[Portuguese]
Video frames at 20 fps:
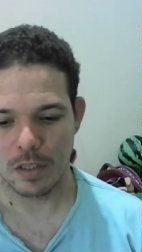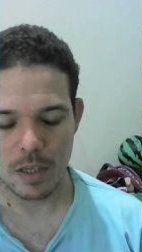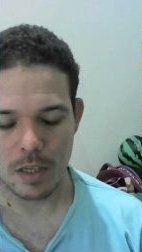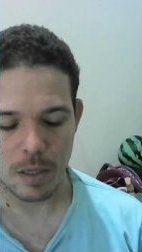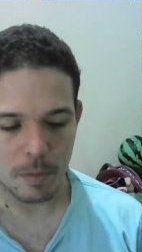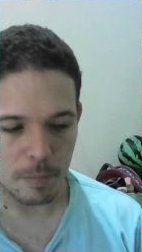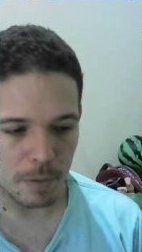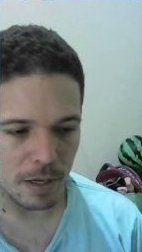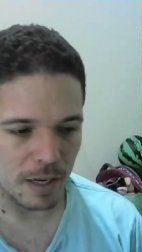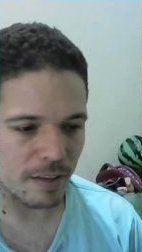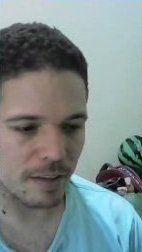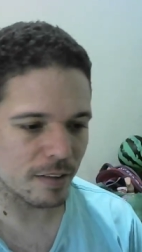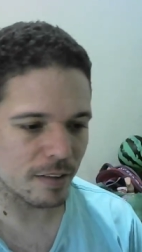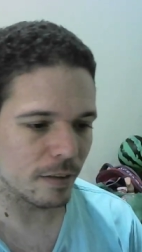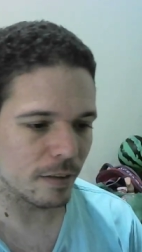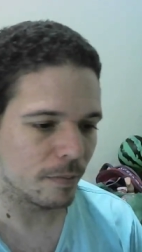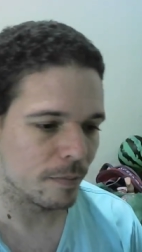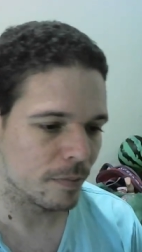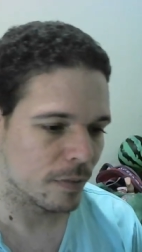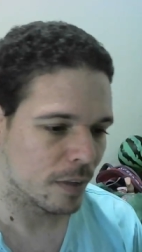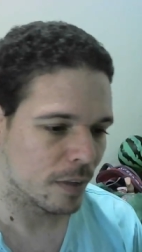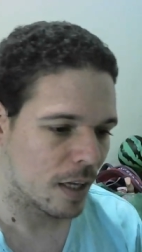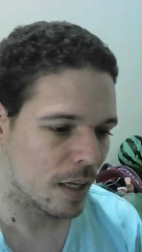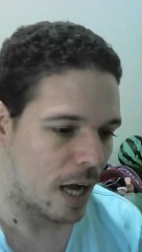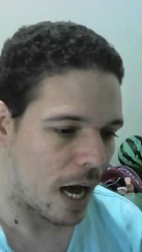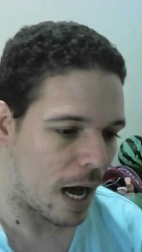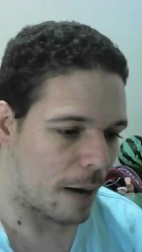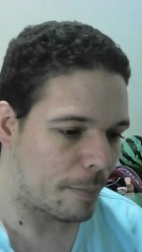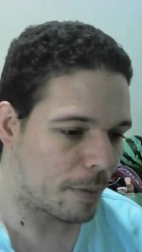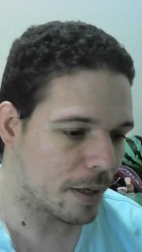Beleza?
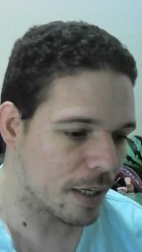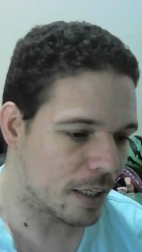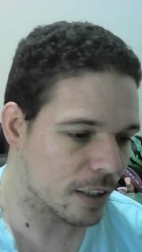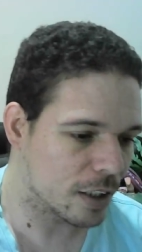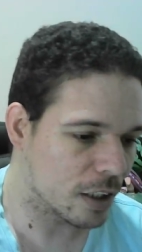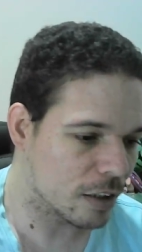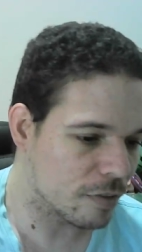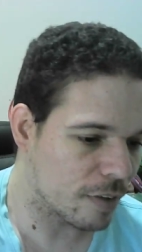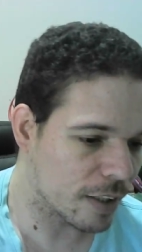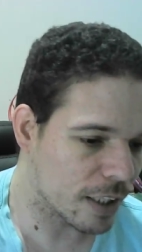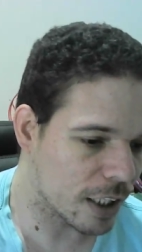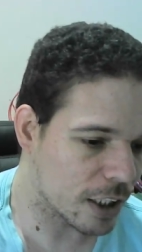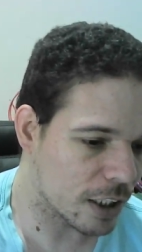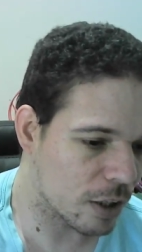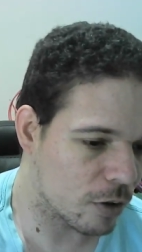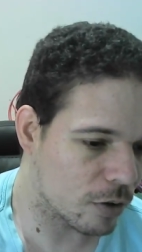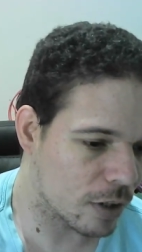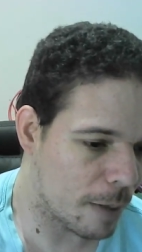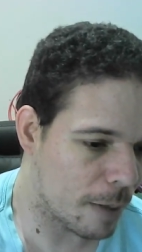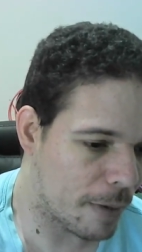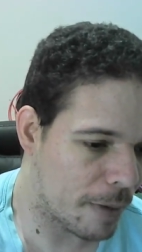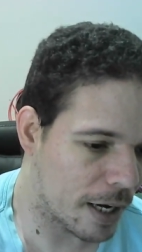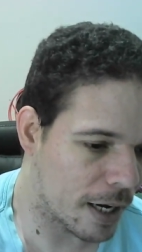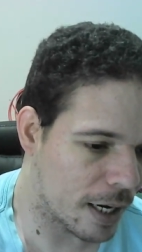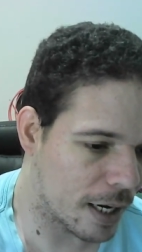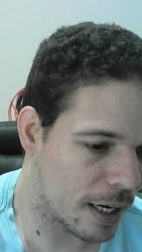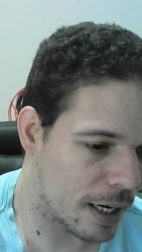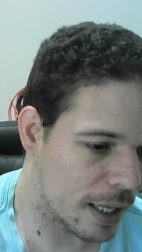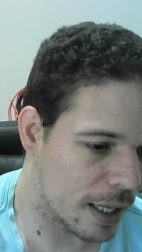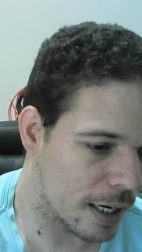Amanhã a gente vai testar outra
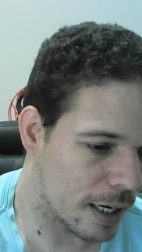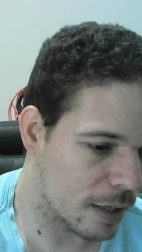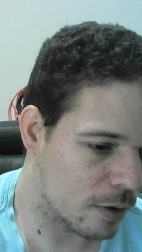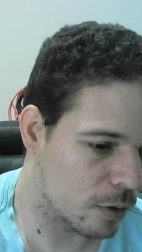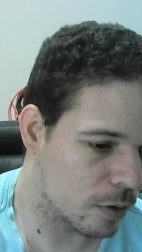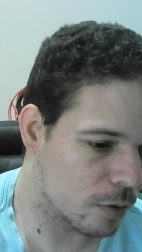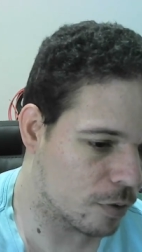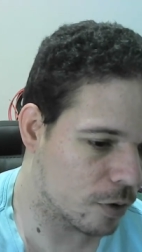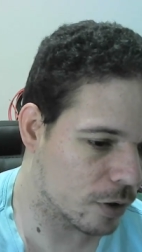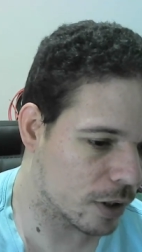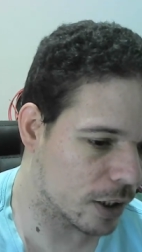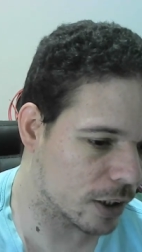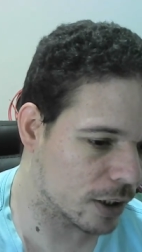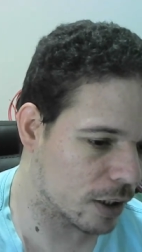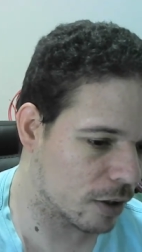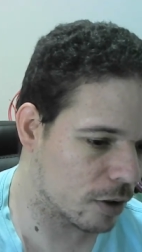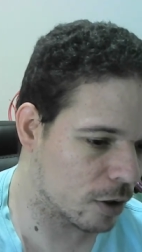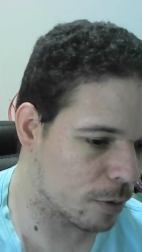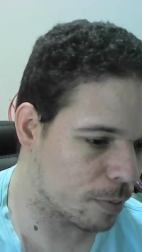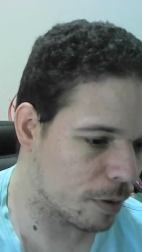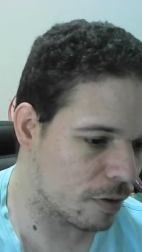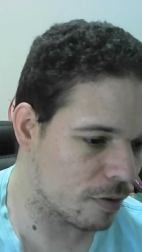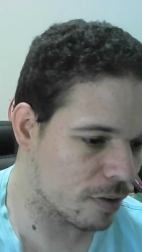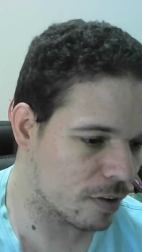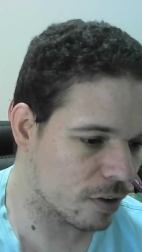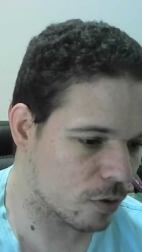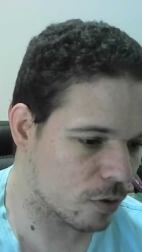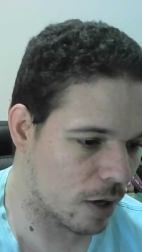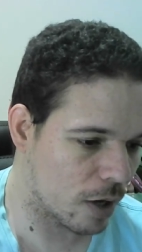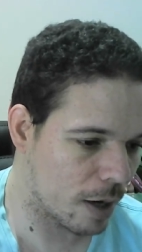marca, galera. E quando for testado, eu digo para
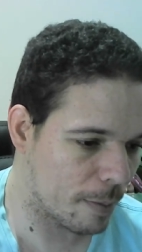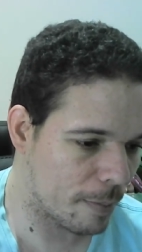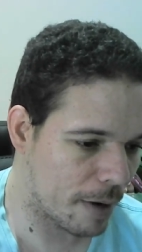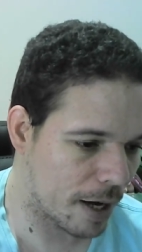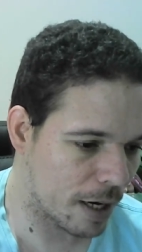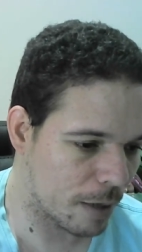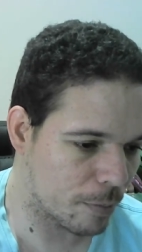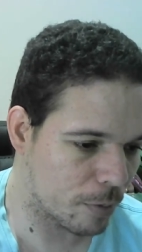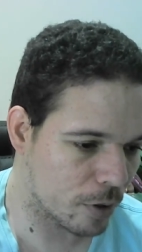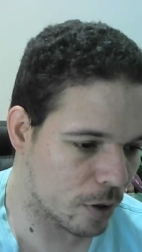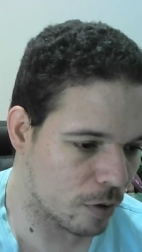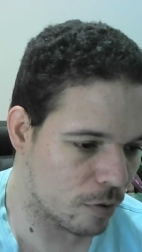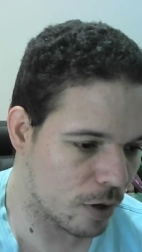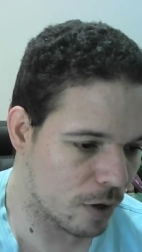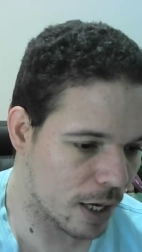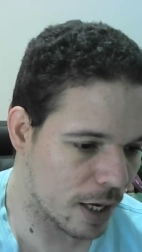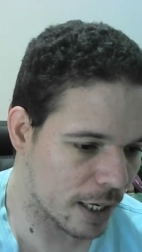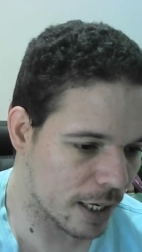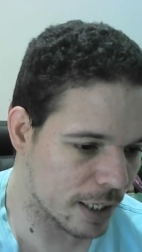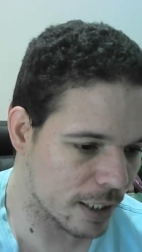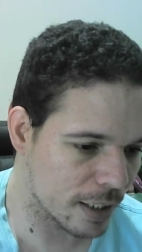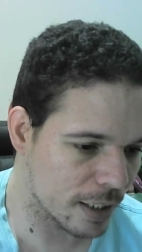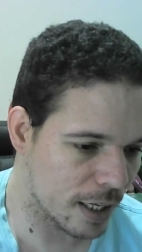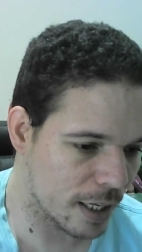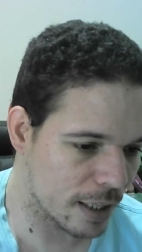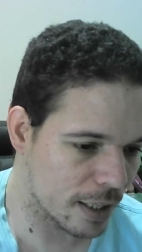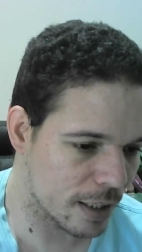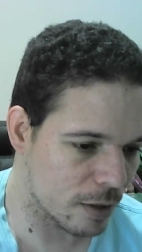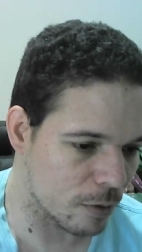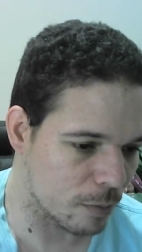vocês qual é a marca, porque eu vou olhar aqui
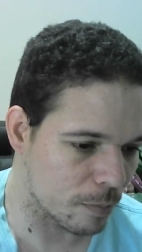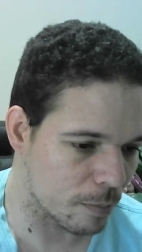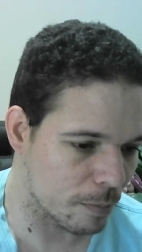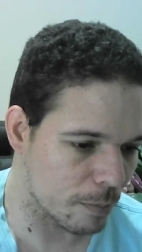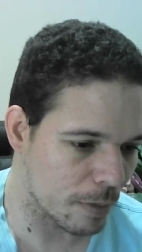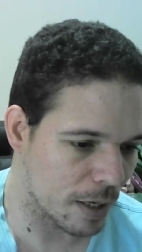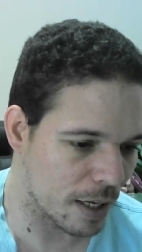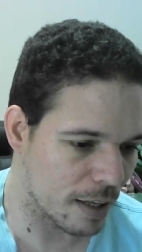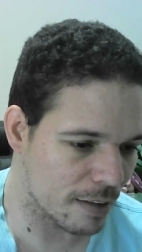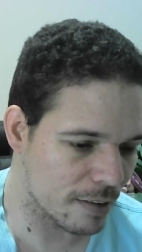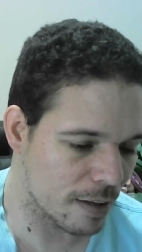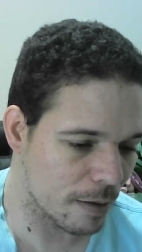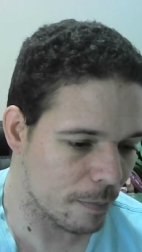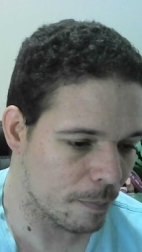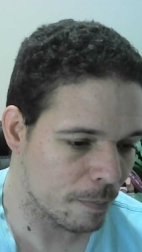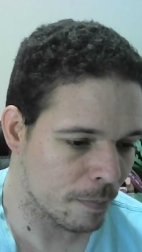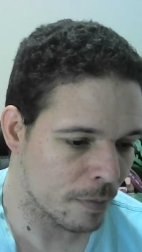direitinho, beleza?